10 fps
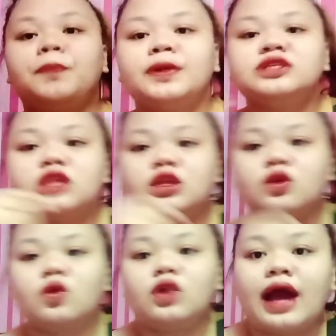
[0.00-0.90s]
napansin
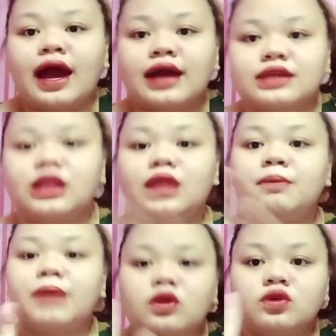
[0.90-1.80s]
ko lang,
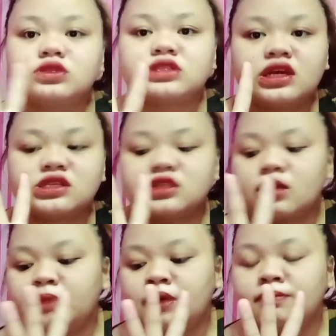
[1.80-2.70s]
lima yung size
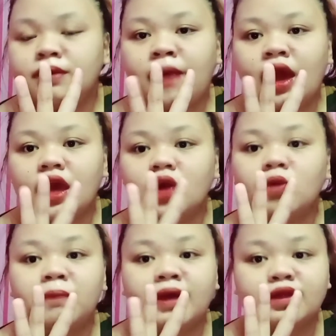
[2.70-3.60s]
ng pang babae.
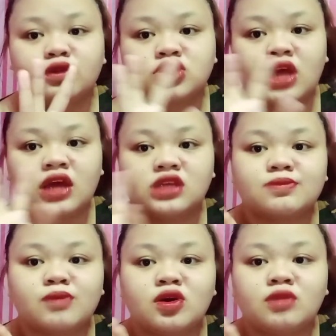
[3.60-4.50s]
Kompleto siya.
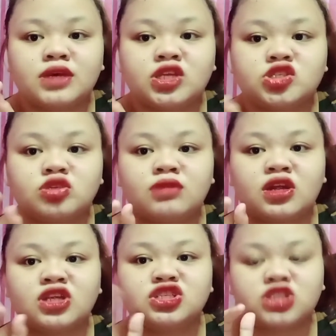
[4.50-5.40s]
Small, medium,
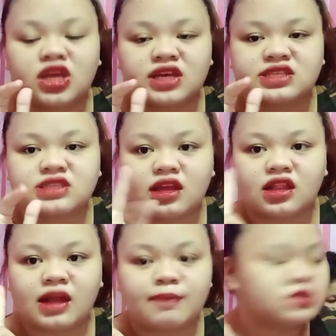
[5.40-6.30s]
large,
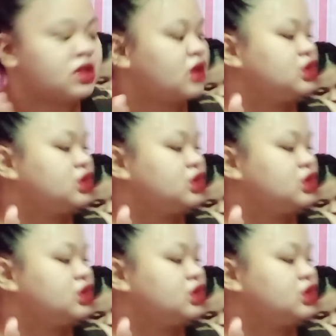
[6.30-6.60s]
XL, tapos